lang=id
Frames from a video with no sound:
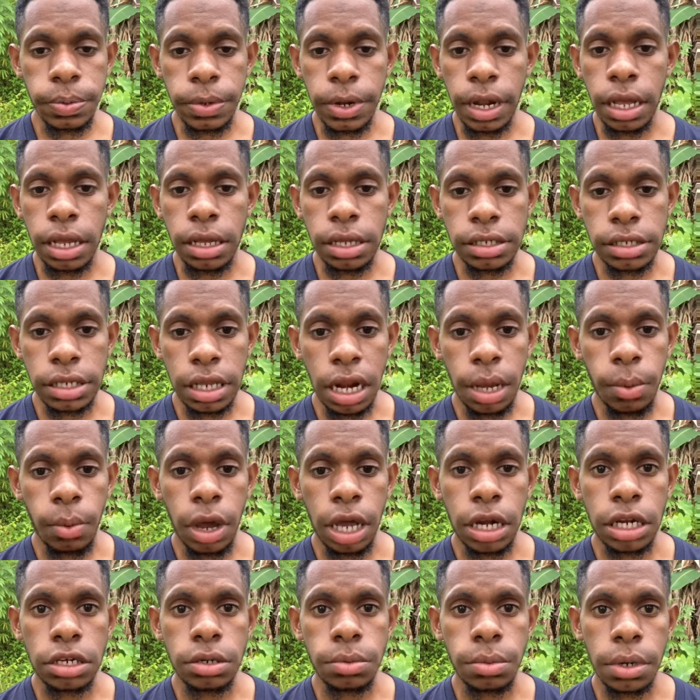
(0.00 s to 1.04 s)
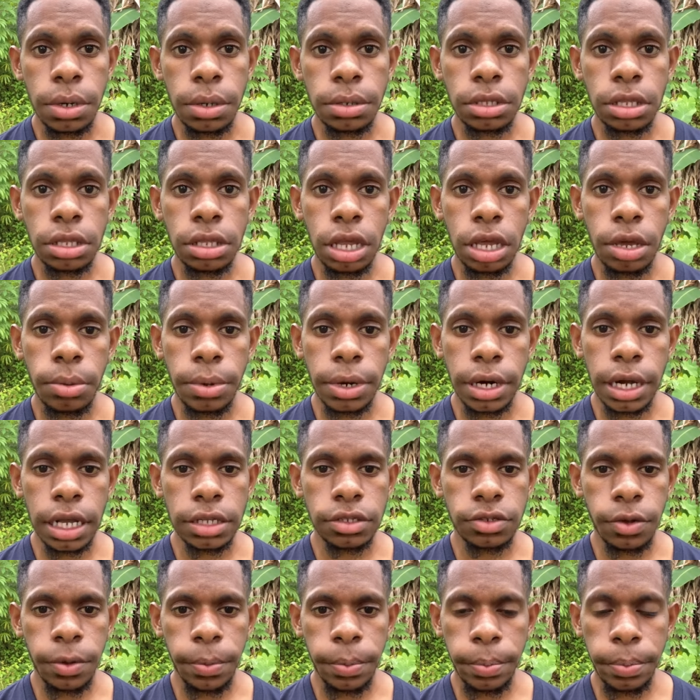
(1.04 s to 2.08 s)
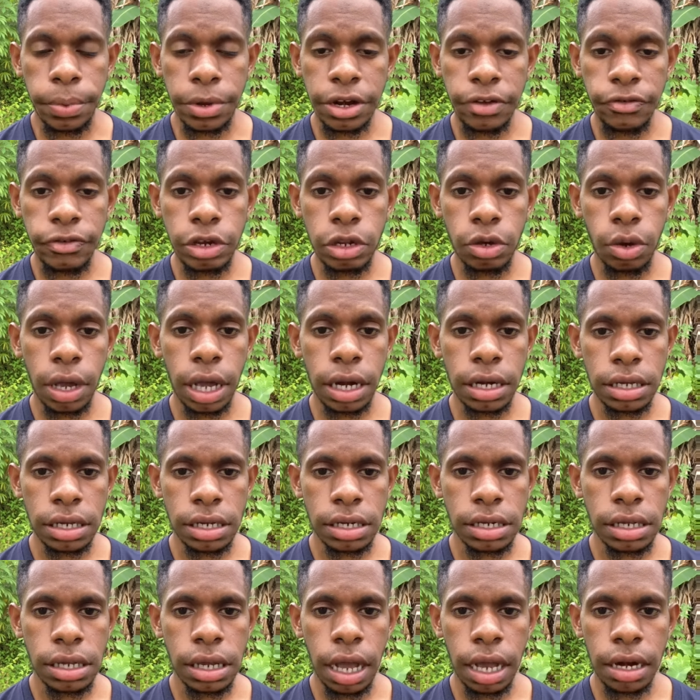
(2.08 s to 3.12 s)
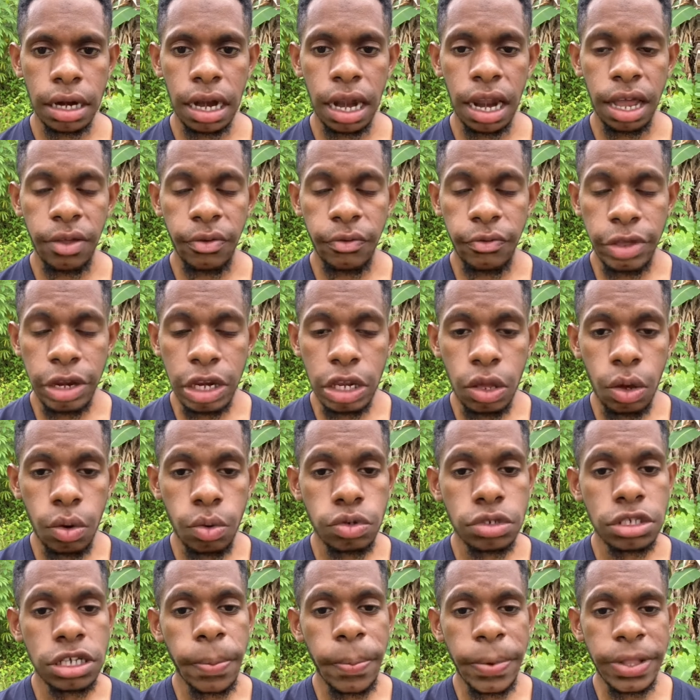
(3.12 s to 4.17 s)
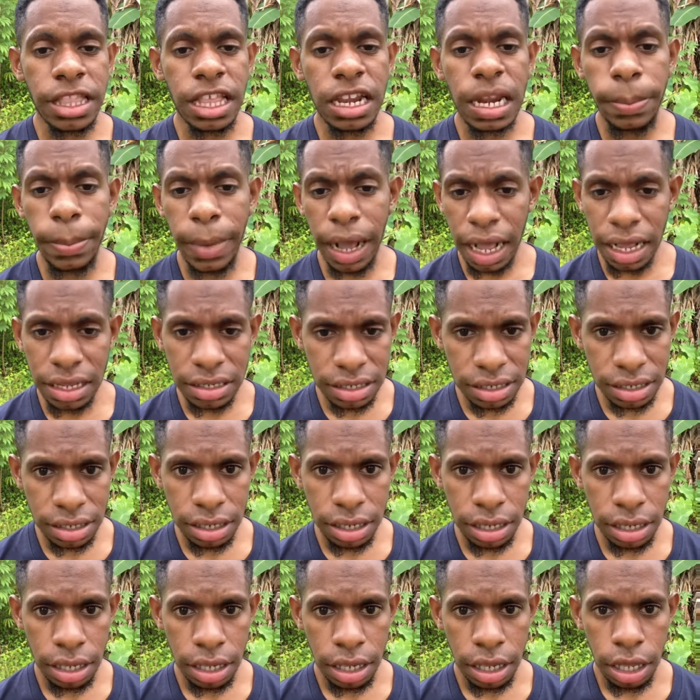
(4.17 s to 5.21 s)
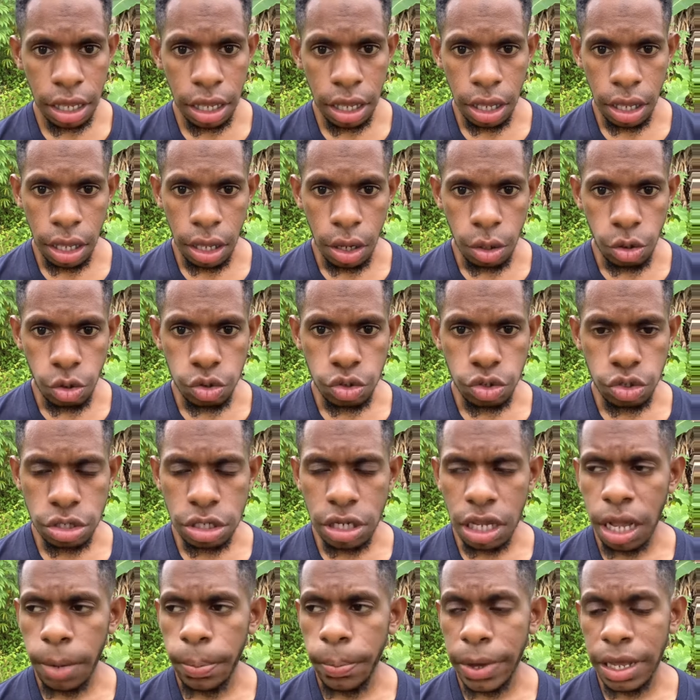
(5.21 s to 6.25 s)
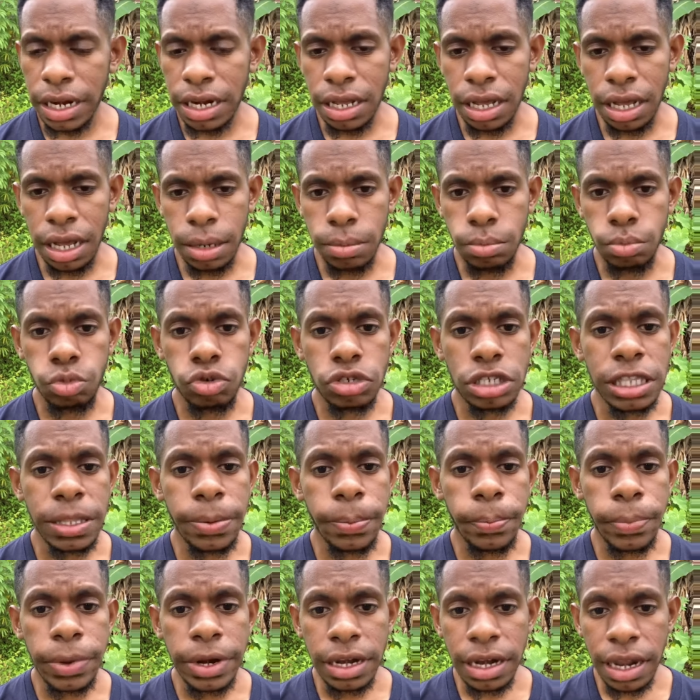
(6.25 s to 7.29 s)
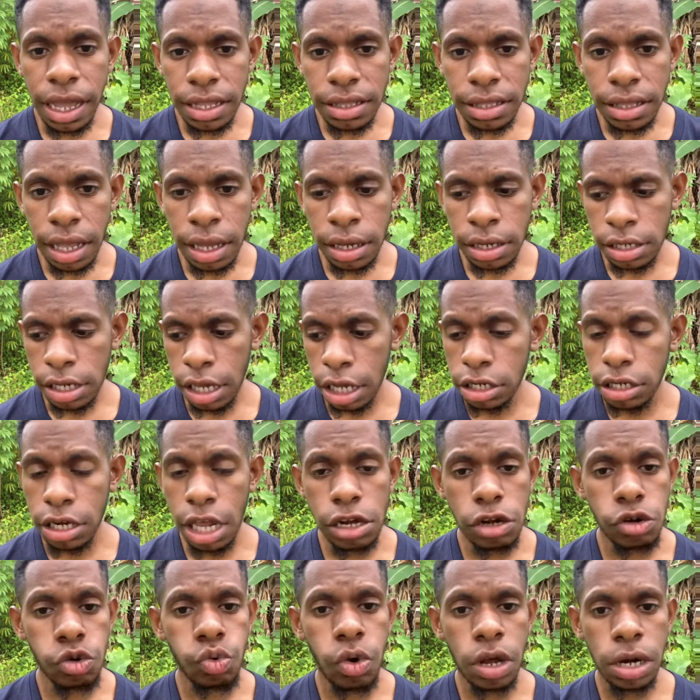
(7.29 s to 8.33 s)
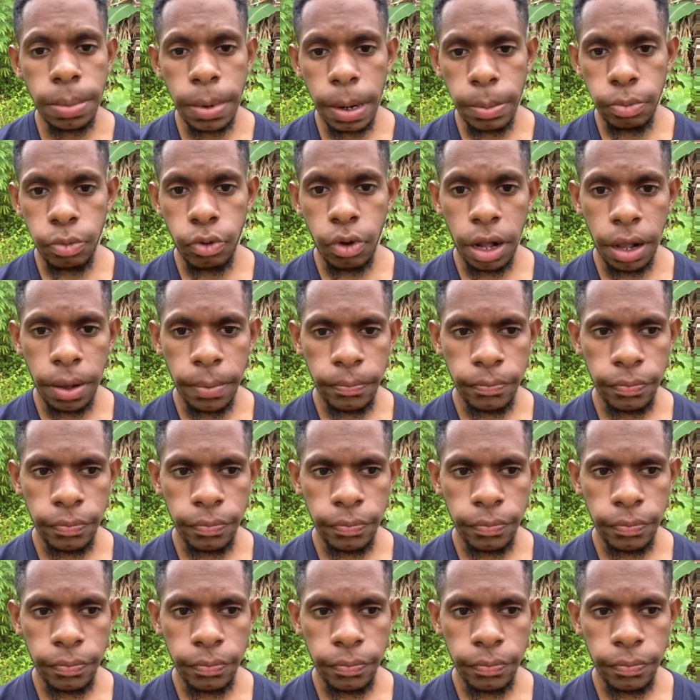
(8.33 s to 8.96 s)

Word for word: Assalamualaikum warahmatullahi wabarakatuh Pada video kali ini adalah video ucapan terima kasih Khususnya kepada muslim pendatang yang dari luar Papua